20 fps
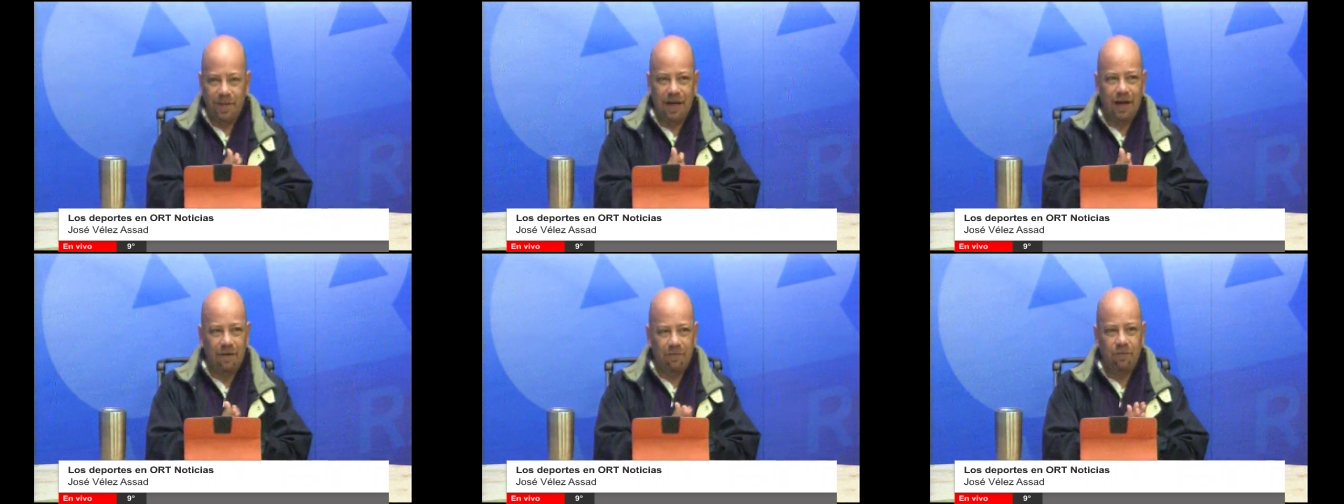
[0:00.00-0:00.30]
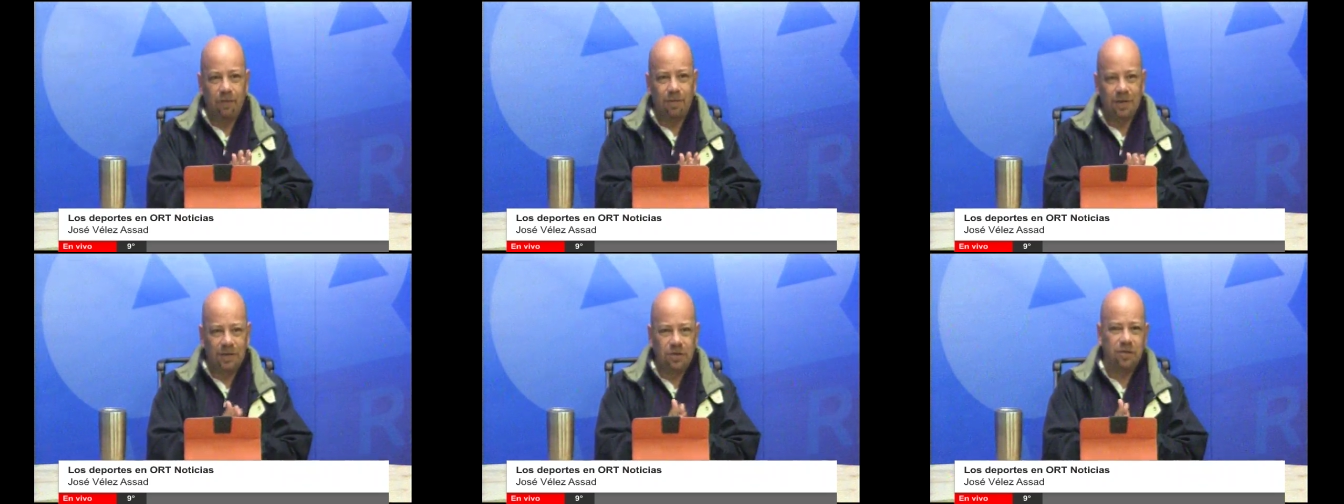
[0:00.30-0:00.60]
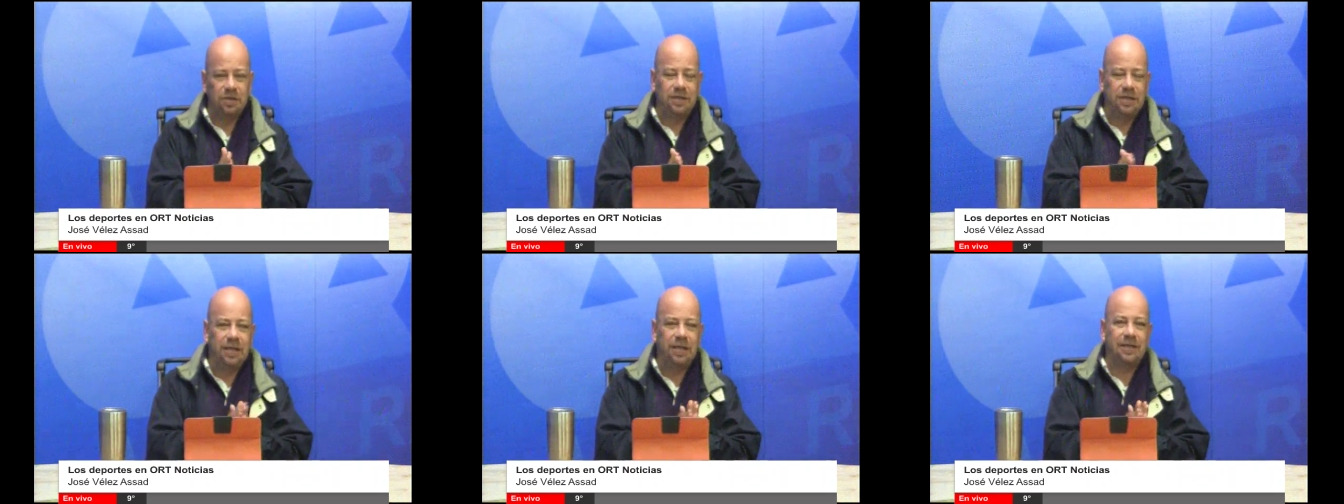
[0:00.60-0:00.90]
la,
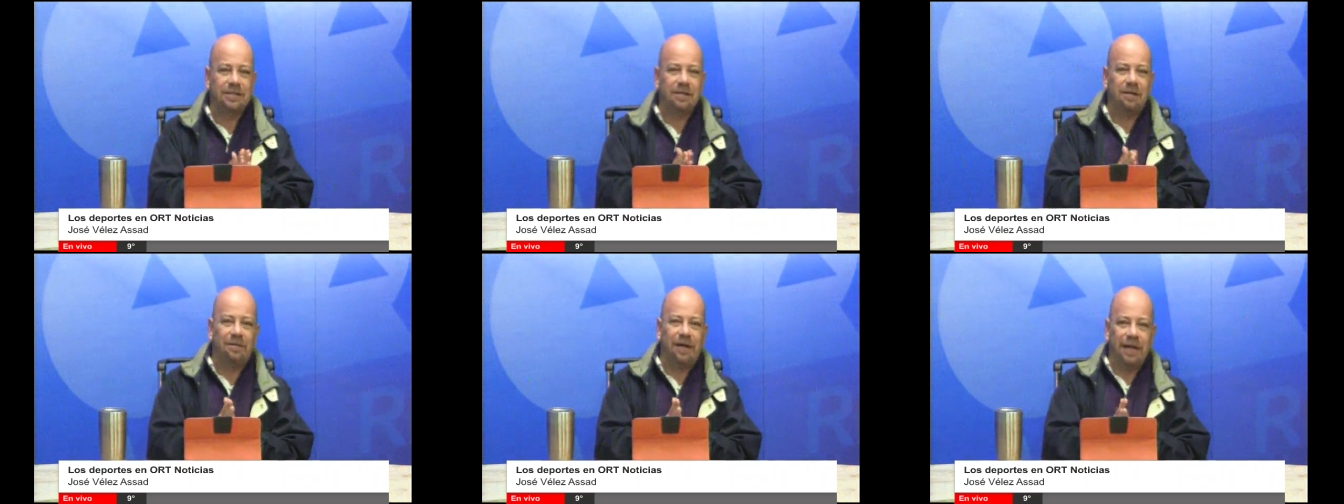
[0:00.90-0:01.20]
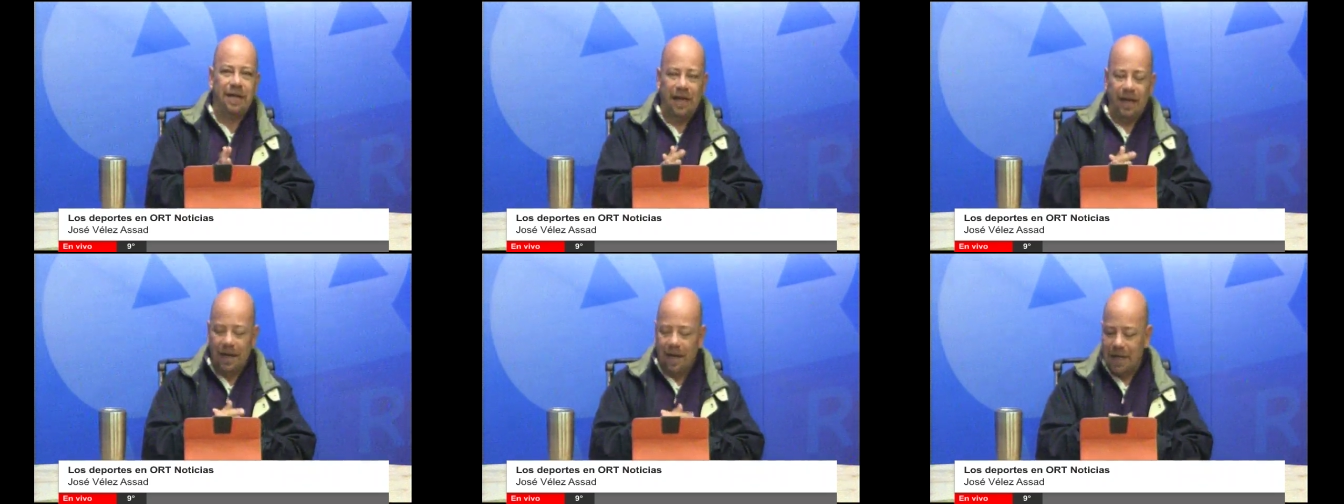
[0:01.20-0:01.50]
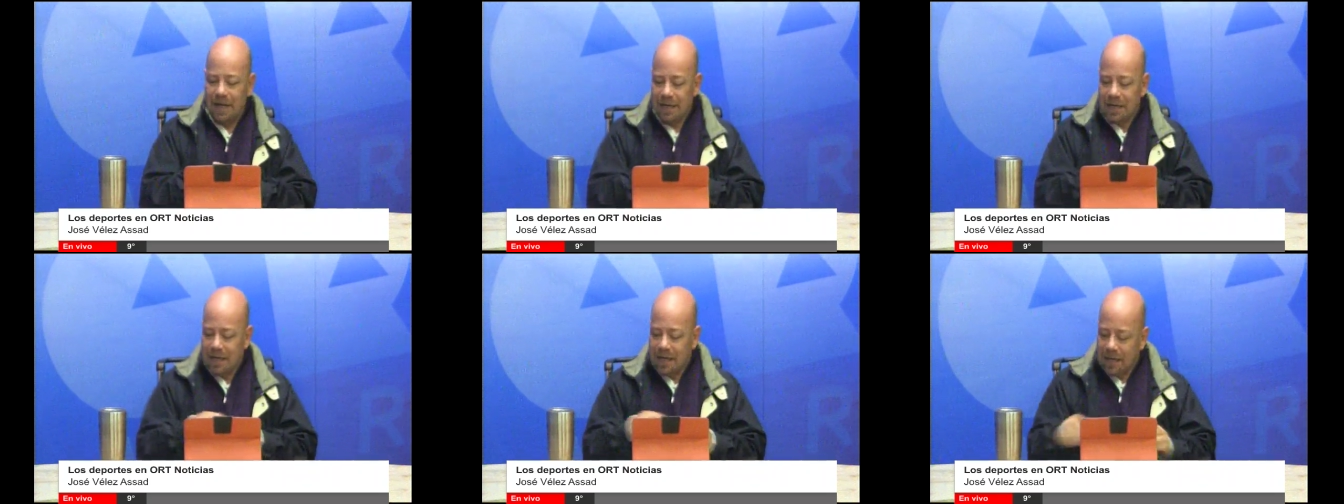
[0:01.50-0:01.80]
información, sí, de esta
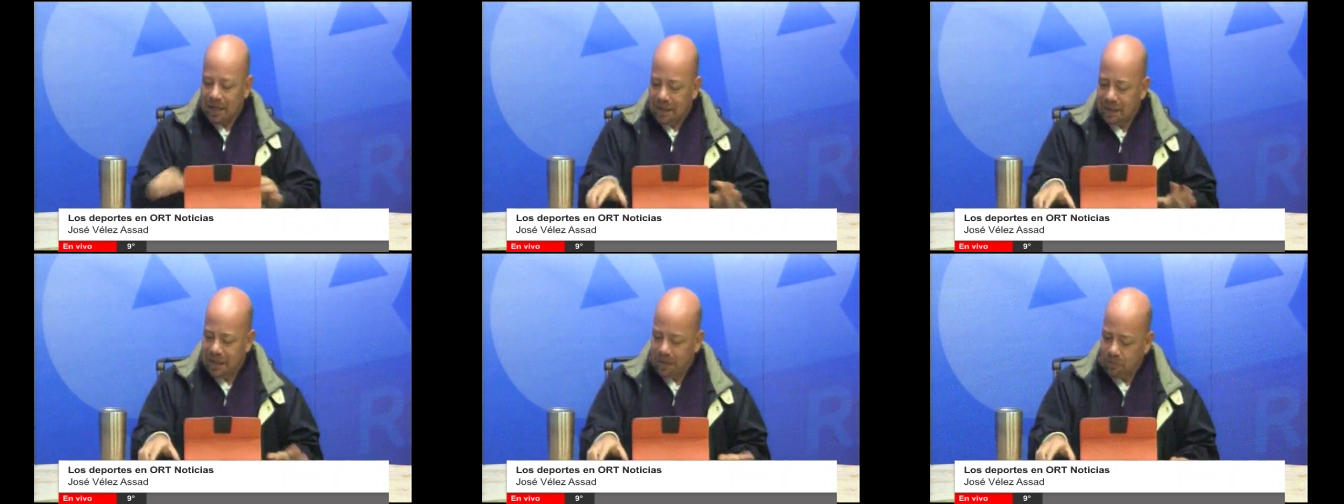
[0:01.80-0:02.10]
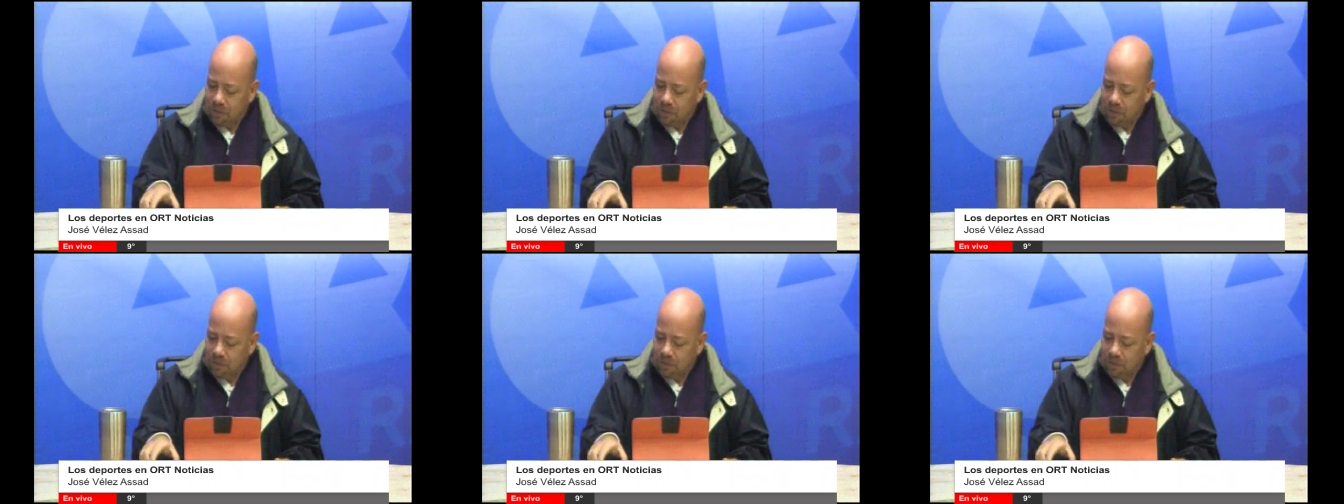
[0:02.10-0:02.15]
mañana de